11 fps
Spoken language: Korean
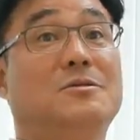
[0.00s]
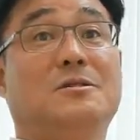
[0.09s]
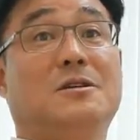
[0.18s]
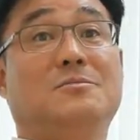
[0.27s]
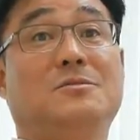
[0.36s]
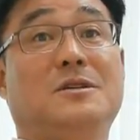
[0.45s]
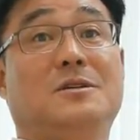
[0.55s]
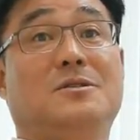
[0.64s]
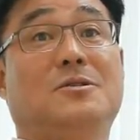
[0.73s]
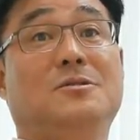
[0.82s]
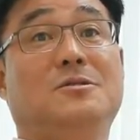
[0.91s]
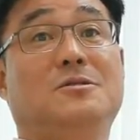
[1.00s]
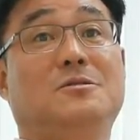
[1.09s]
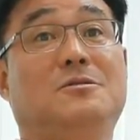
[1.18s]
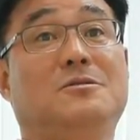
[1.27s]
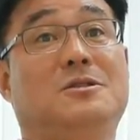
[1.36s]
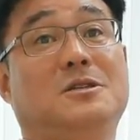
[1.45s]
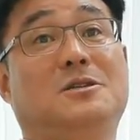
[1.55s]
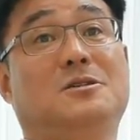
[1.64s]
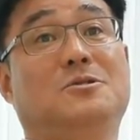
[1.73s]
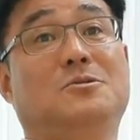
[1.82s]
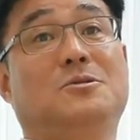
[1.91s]
어, 그렇기 때문에 저희들은 그
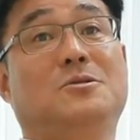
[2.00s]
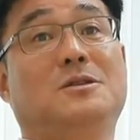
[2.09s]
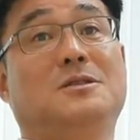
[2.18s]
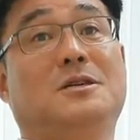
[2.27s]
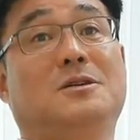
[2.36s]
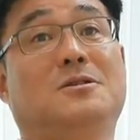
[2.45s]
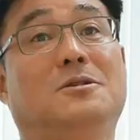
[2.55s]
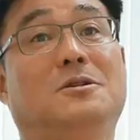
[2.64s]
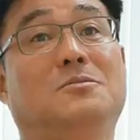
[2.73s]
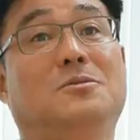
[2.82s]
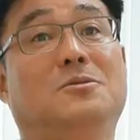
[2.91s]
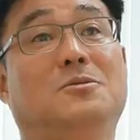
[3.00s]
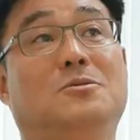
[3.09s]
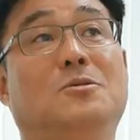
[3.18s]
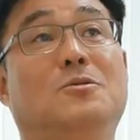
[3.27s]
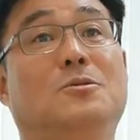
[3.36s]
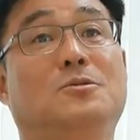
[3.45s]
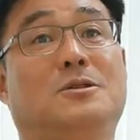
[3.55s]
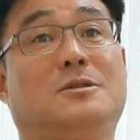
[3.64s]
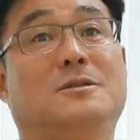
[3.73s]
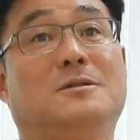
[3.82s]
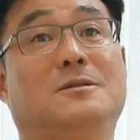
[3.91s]
징크 정도는 이제 거의 뭐
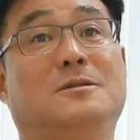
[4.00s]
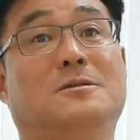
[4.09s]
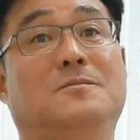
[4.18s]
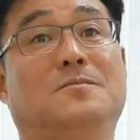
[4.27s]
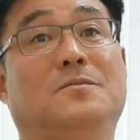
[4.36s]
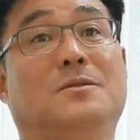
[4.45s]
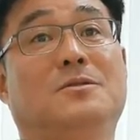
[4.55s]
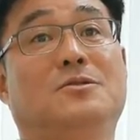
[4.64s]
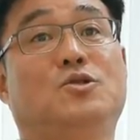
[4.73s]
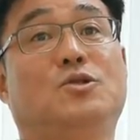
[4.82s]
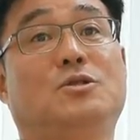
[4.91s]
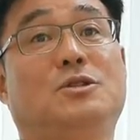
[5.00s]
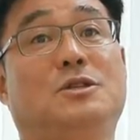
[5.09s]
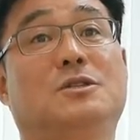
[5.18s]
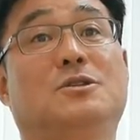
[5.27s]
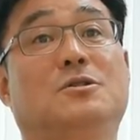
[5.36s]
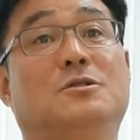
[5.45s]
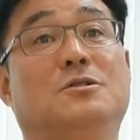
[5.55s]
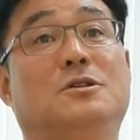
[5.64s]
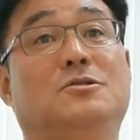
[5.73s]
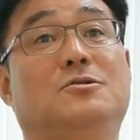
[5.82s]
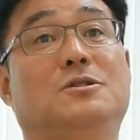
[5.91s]
로코스트 쉽게 쉽게
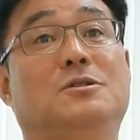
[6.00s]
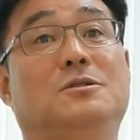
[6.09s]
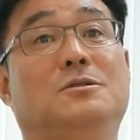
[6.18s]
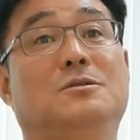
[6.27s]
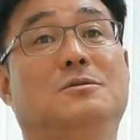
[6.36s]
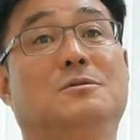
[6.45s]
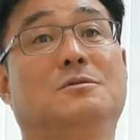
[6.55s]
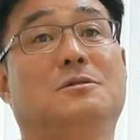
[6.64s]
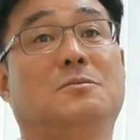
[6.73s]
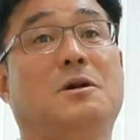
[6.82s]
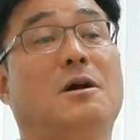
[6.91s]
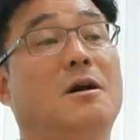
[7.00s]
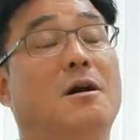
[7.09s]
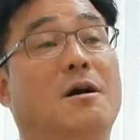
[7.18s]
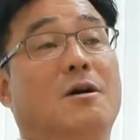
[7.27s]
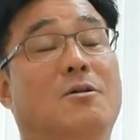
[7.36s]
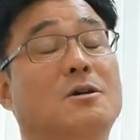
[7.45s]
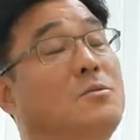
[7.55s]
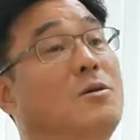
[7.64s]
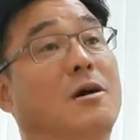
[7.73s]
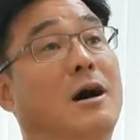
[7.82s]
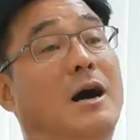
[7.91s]
접근할 수 있는 그다음에
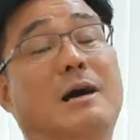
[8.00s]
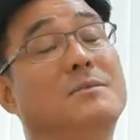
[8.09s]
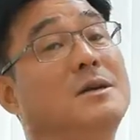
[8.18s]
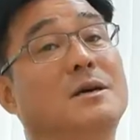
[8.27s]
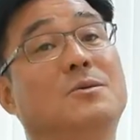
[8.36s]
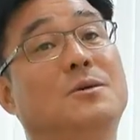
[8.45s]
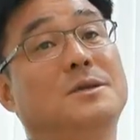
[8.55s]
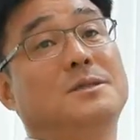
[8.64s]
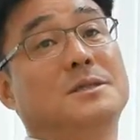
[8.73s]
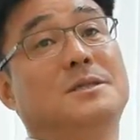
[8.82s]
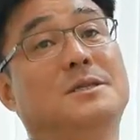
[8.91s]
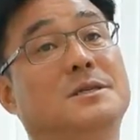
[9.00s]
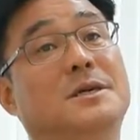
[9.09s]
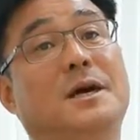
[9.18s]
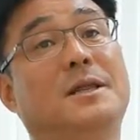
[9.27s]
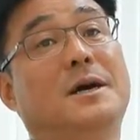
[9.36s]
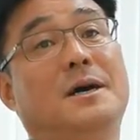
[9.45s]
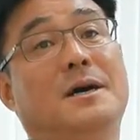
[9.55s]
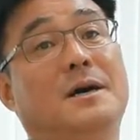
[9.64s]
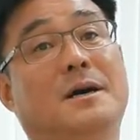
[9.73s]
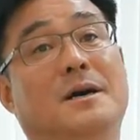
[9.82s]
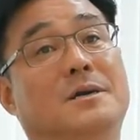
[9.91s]
거기 뭐 암이라고 하는 그
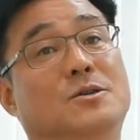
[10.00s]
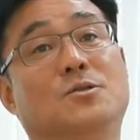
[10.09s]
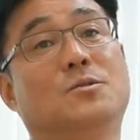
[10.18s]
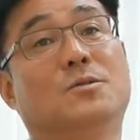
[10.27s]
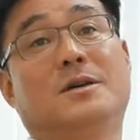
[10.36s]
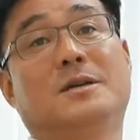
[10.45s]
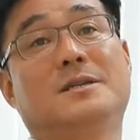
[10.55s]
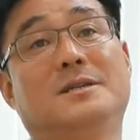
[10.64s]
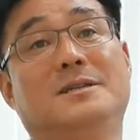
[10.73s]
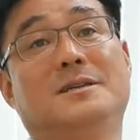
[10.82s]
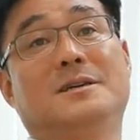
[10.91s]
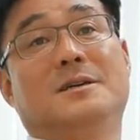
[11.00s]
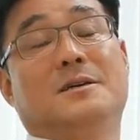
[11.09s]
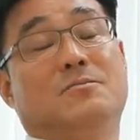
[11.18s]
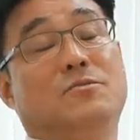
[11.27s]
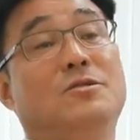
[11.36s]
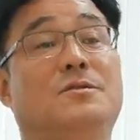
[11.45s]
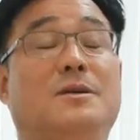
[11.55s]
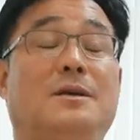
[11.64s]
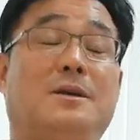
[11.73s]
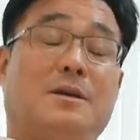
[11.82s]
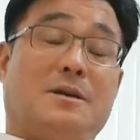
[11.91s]
하나 정도밖에는
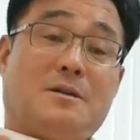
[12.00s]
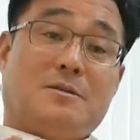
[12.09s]
물론